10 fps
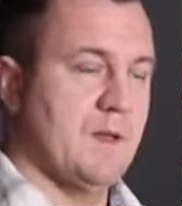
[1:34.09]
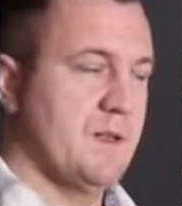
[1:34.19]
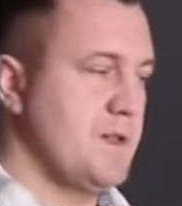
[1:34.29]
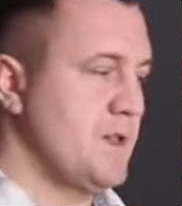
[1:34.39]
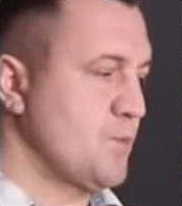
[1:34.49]

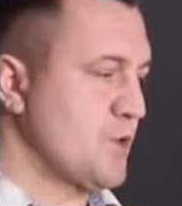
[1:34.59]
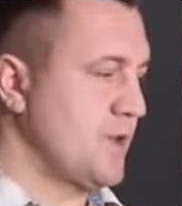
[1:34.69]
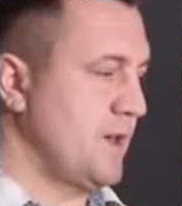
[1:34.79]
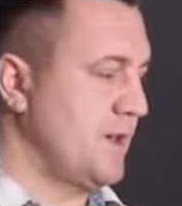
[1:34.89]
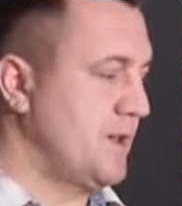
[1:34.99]
Здесь
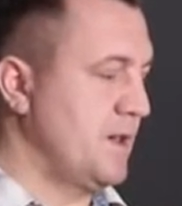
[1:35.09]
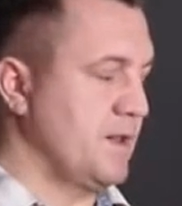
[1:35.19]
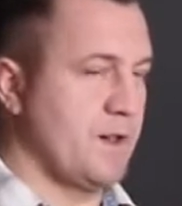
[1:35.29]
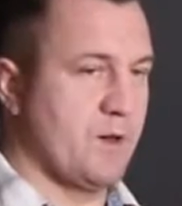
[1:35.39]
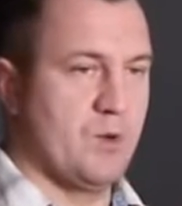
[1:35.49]
можно
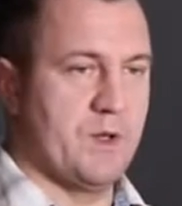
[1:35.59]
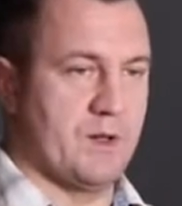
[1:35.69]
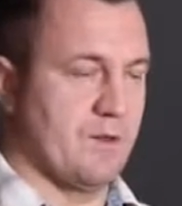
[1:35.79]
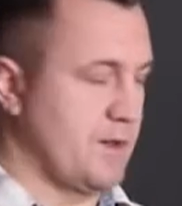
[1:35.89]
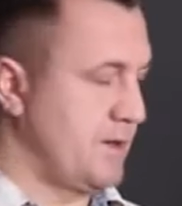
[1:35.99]
отдельно
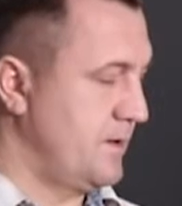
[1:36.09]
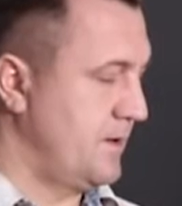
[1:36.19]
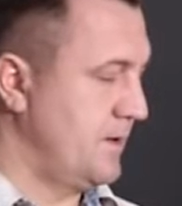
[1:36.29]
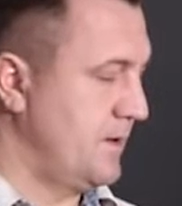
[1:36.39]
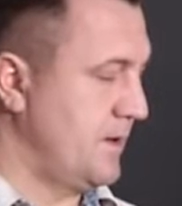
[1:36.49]
регулировать
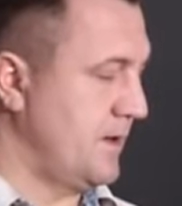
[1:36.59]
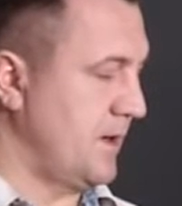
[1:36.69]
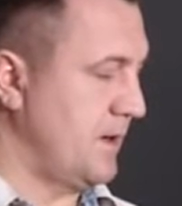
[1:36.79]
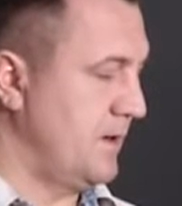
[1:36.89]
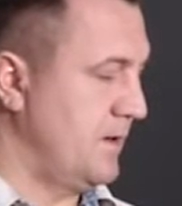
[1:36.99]

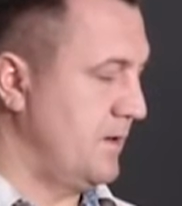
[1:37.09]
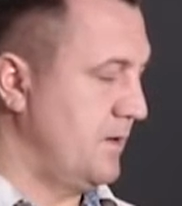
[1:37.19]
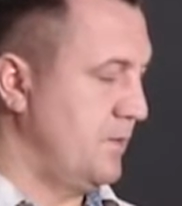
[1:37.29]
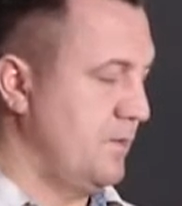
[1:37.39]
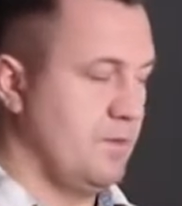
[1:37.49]
как
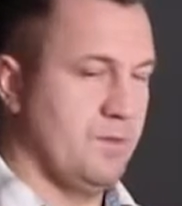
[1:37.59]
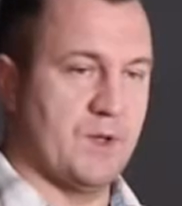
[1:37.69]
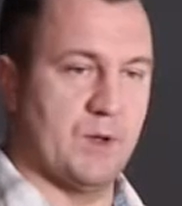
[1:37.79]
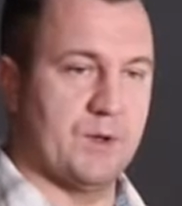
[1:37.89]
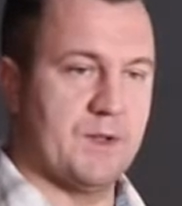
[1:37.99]

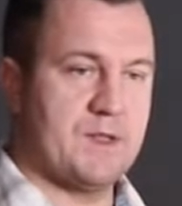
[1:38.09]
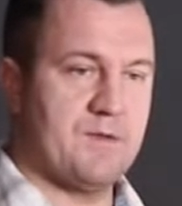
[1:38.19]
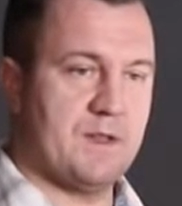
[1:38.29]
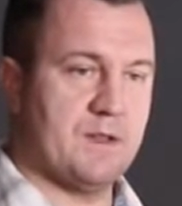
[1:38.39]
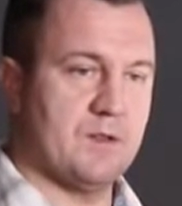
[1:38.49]
пилотный
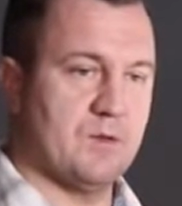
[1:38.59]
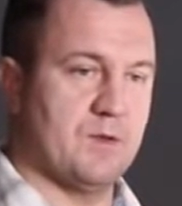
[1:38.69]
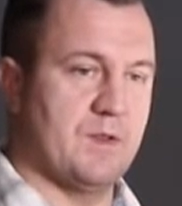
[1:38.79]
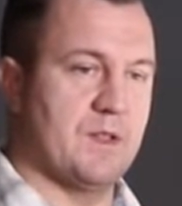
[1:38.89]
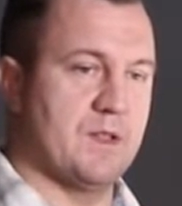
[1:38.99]
свет.
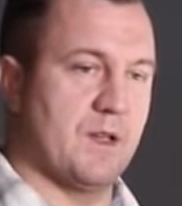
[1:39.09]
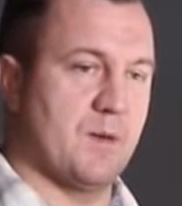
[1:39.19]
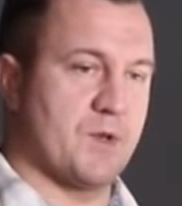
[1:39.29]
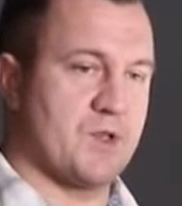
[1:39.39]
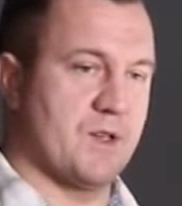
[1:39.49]
Вот видите,
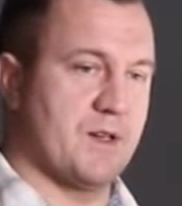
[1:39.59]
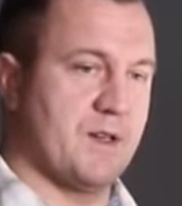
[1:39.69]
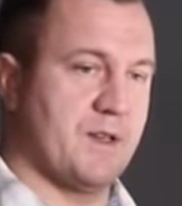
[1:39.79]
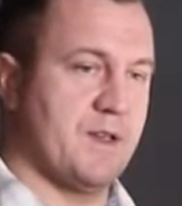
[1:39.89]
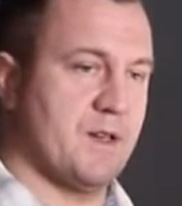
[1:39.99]
лампочка
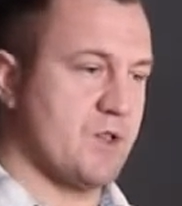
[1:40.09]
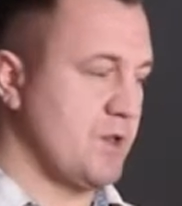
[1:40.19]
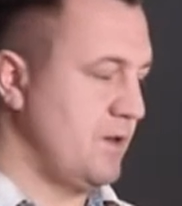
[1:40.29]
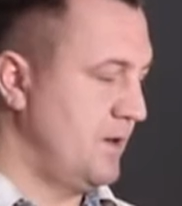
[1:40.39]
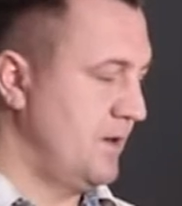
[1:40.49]
горит
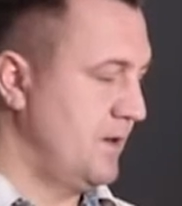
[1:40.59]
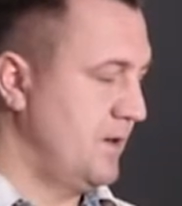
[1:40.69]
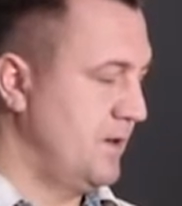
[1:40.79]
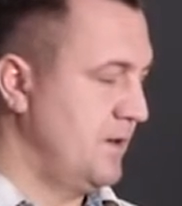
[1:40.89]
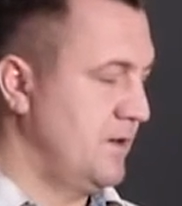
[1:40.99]
ярче,
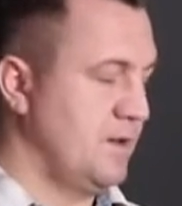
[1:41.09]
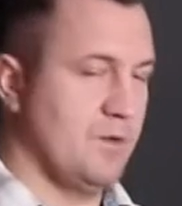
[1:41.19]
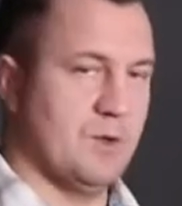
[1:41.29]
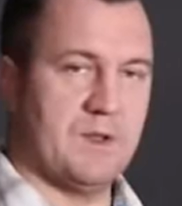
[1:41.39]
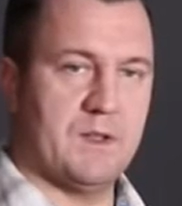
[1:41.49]

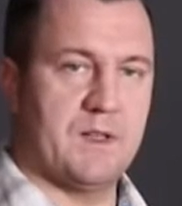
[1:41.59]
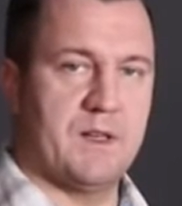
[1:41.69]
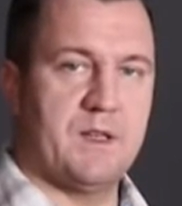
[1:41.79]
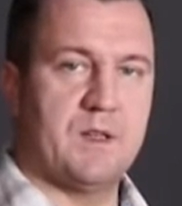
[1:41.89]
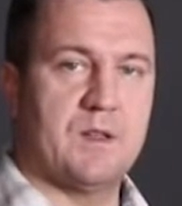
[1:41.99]
и вот она
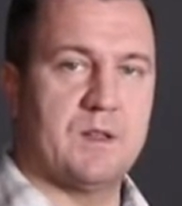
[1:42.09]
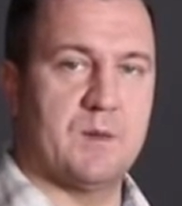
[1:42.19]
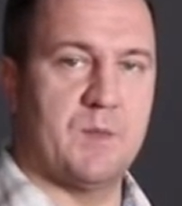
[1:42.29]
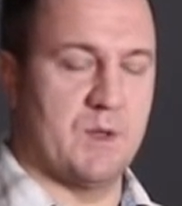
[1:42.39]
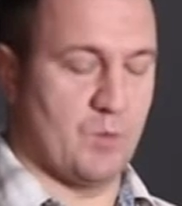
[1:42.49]
горит
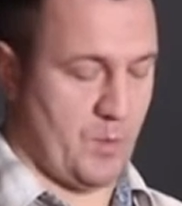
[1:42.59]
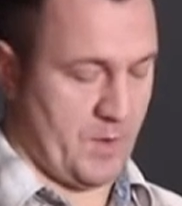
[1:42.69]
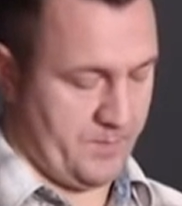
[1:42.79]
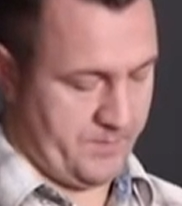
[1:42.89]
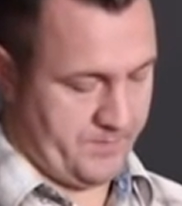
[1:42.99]
на минимуме.